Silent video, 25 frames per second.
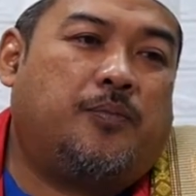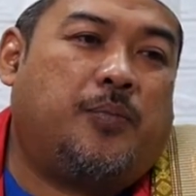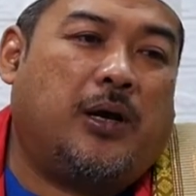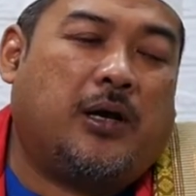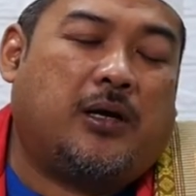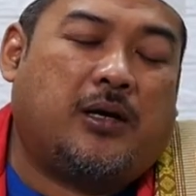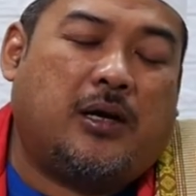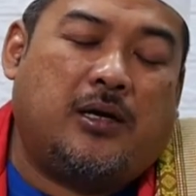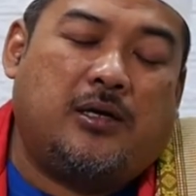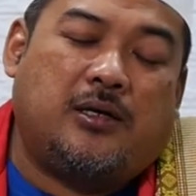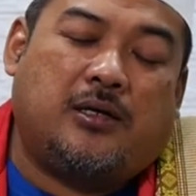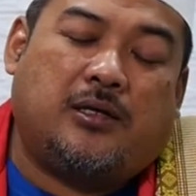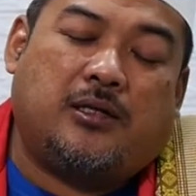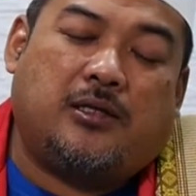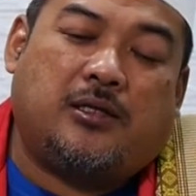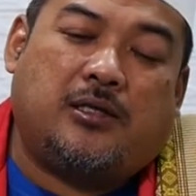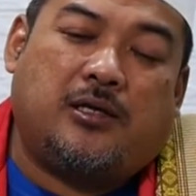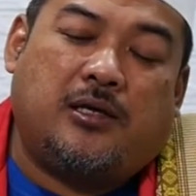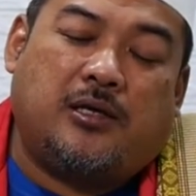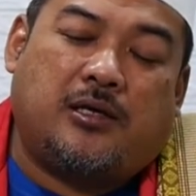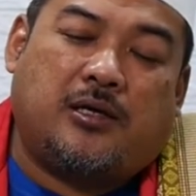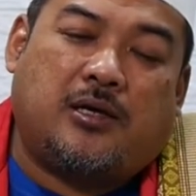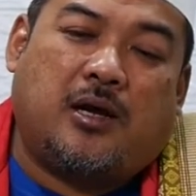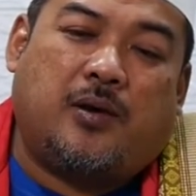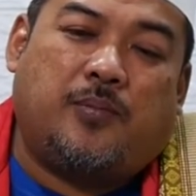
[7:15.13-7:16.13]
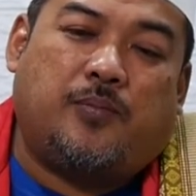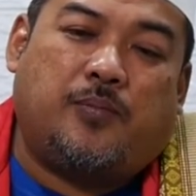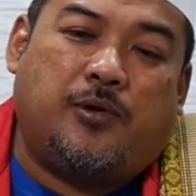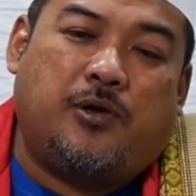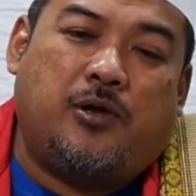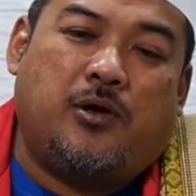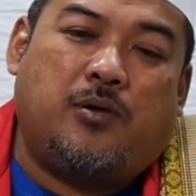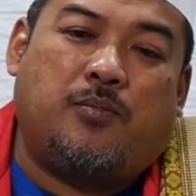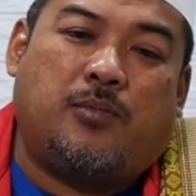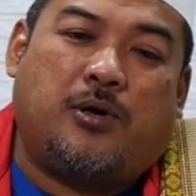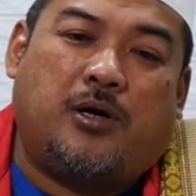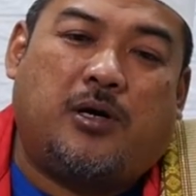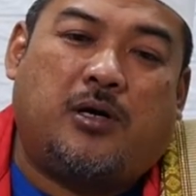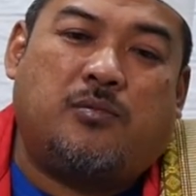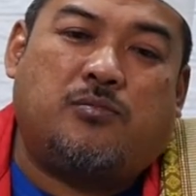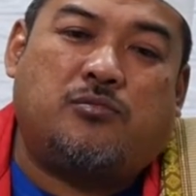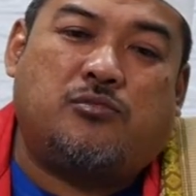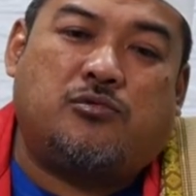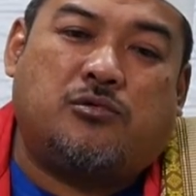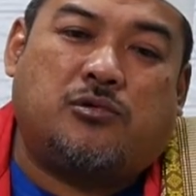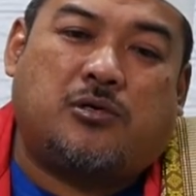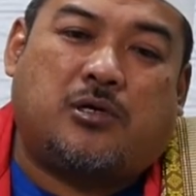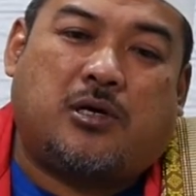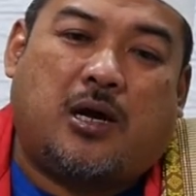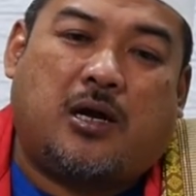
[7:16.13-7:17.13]
Bahkan ketika beliau
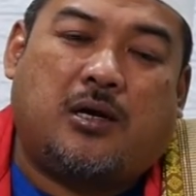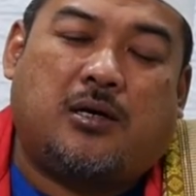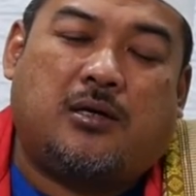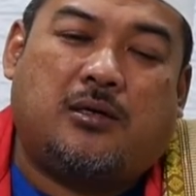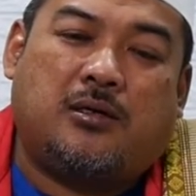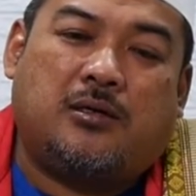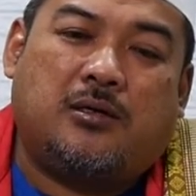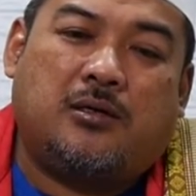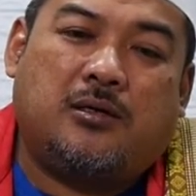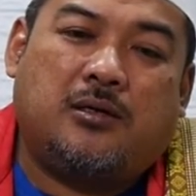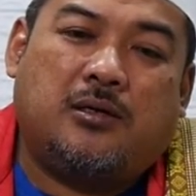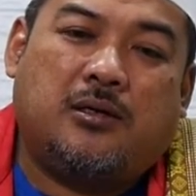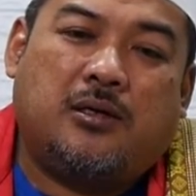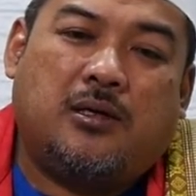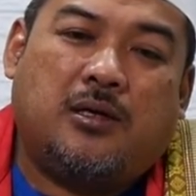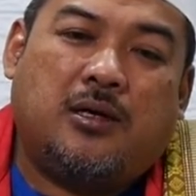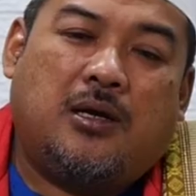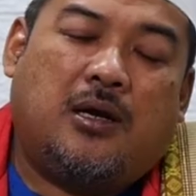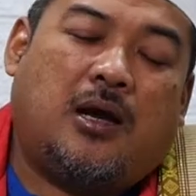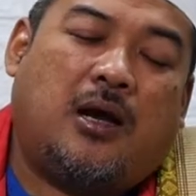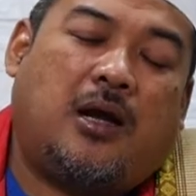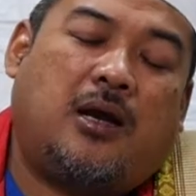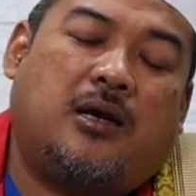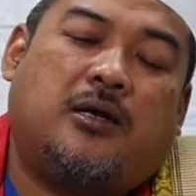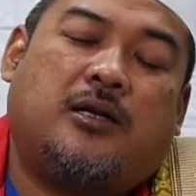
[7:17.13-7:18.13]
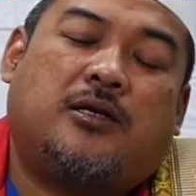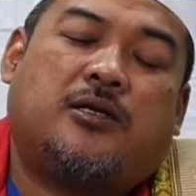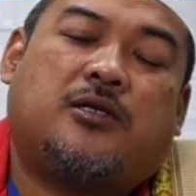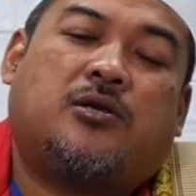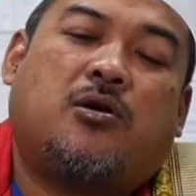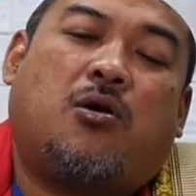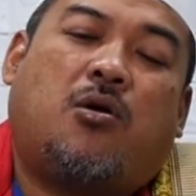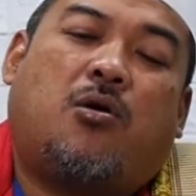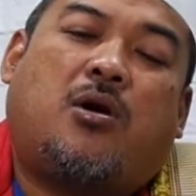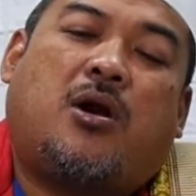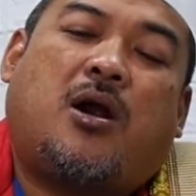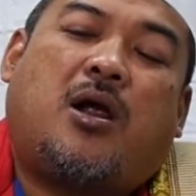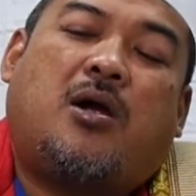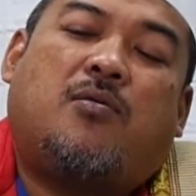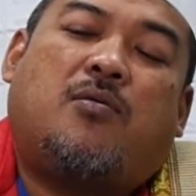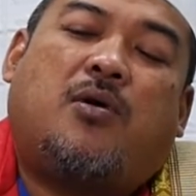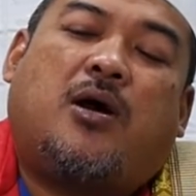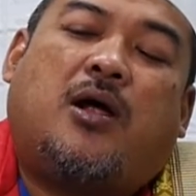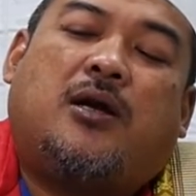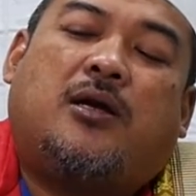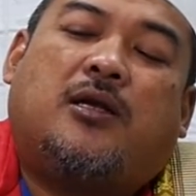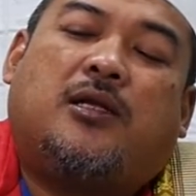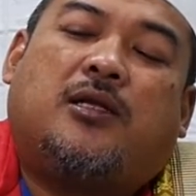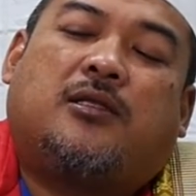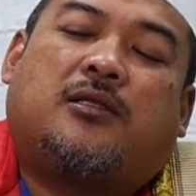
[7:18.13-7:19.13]
menemukan ada seorang
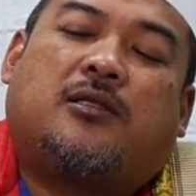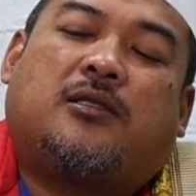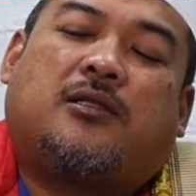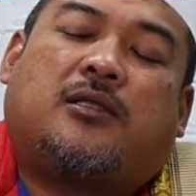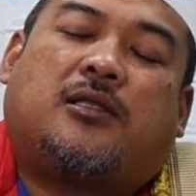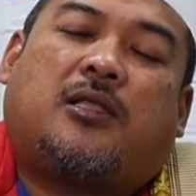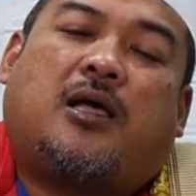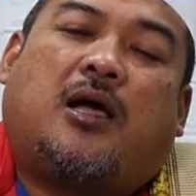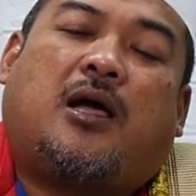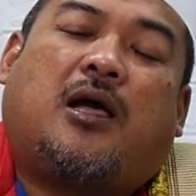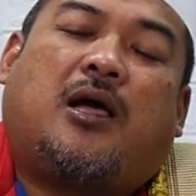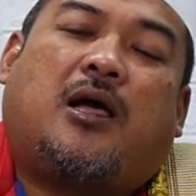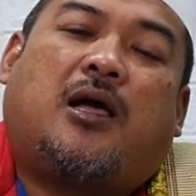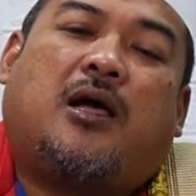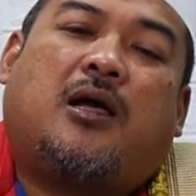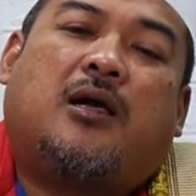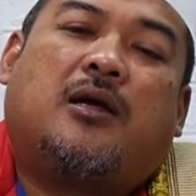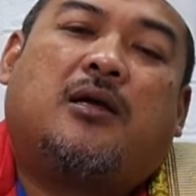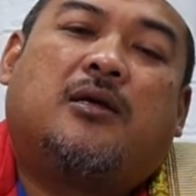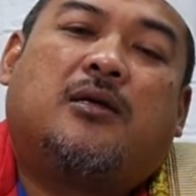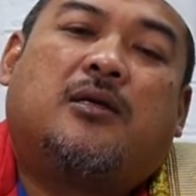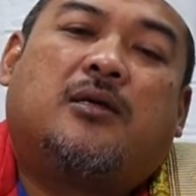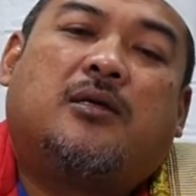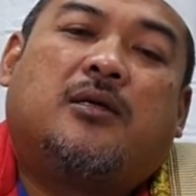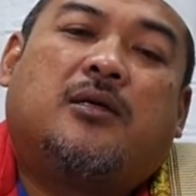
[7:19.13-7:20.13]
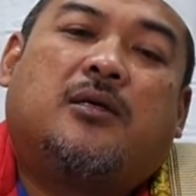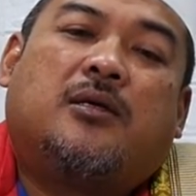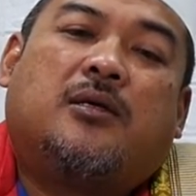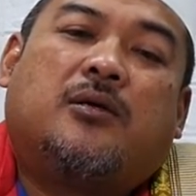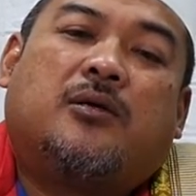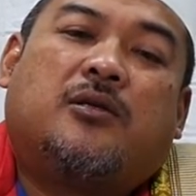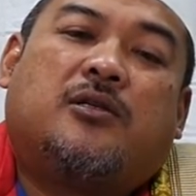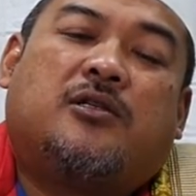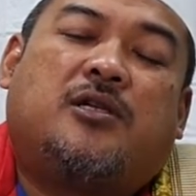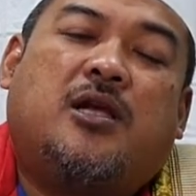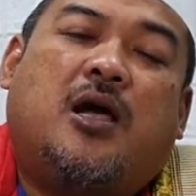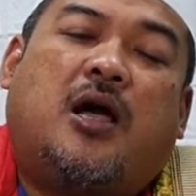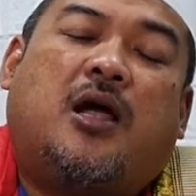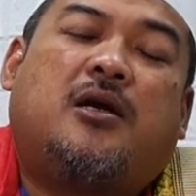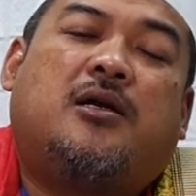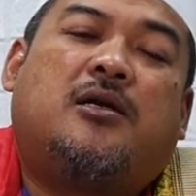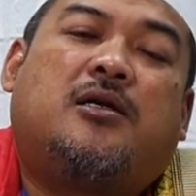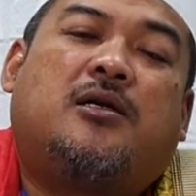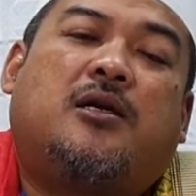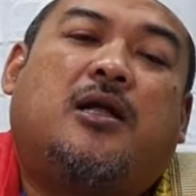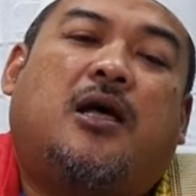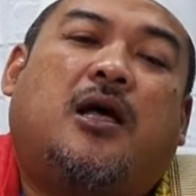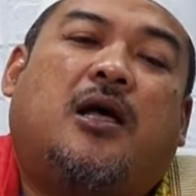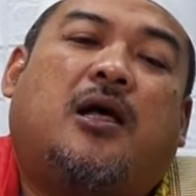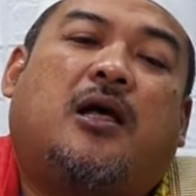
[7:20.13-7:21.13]
wanita
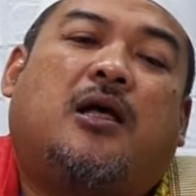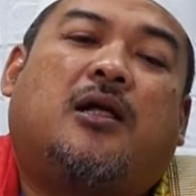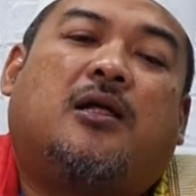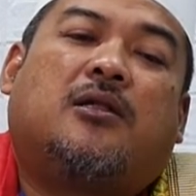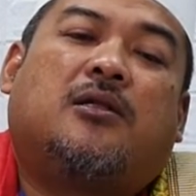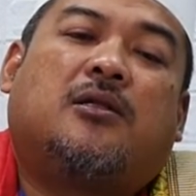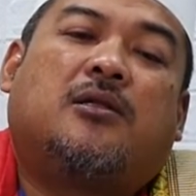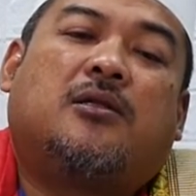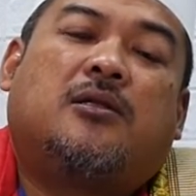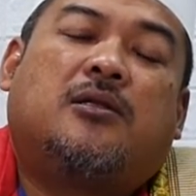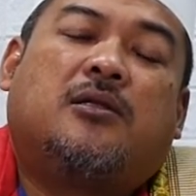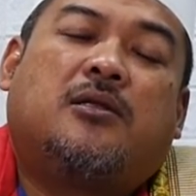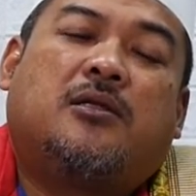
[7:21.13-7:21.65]
janda,